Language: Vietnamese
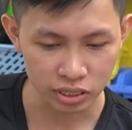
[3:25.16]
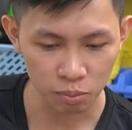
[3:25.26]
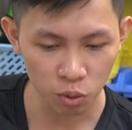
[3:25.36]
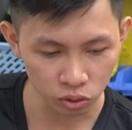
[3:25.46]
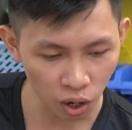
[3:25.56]
xe
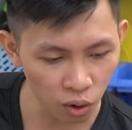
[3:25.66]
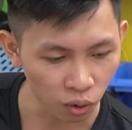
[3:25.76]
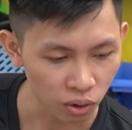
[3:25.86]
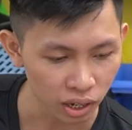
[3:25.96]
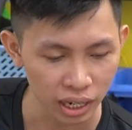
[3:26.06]
mô tô
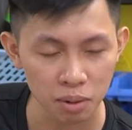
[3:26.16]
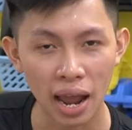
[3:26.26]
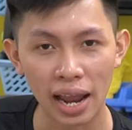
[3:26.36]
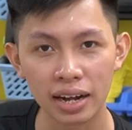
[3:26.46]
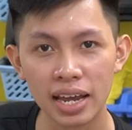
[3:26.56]
các
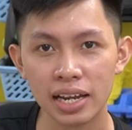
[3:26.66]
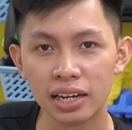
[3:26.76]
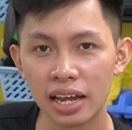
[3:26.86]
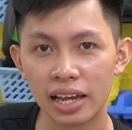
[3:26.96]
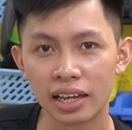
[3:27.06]
bạn đi
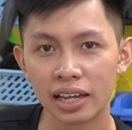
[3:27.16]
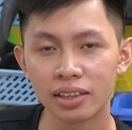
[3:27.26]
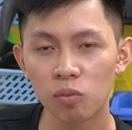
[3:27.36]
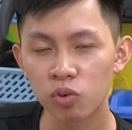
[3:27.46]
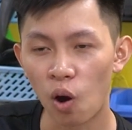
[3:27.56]
thì cái
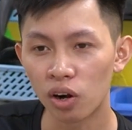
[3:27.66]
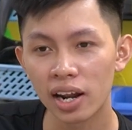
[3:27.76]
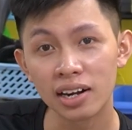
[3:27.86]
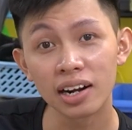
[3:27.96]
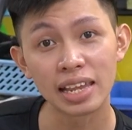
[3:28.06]
tốc độ
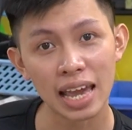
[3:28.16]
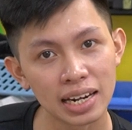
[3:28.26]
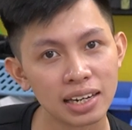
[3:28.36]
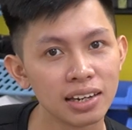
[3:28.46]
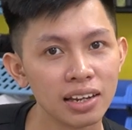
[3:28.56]
lên rất là nhanh,
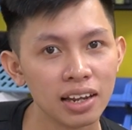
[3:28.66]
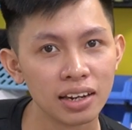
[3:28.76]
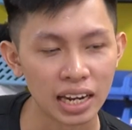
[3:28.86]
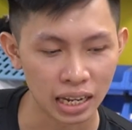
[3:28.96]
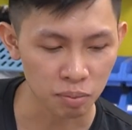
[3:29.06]

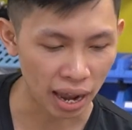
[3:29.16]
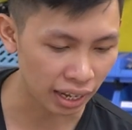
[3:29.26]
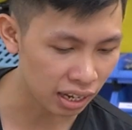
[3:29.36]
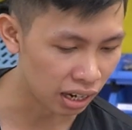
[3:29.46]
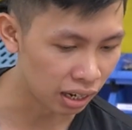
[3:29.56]
thì các
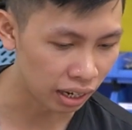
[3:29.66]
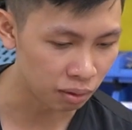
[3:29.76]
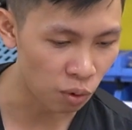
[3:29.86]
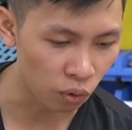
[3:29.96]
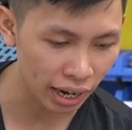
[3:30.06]
bạn cần
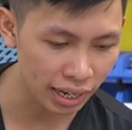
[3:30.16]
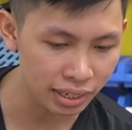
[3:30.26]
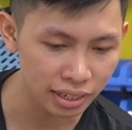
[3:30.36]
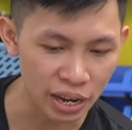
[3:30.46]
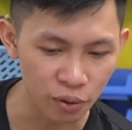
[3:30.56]
một cách
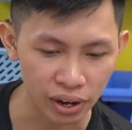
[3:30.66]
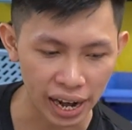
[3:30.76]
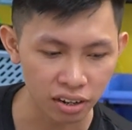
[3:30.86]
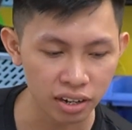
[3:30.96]
điều khiển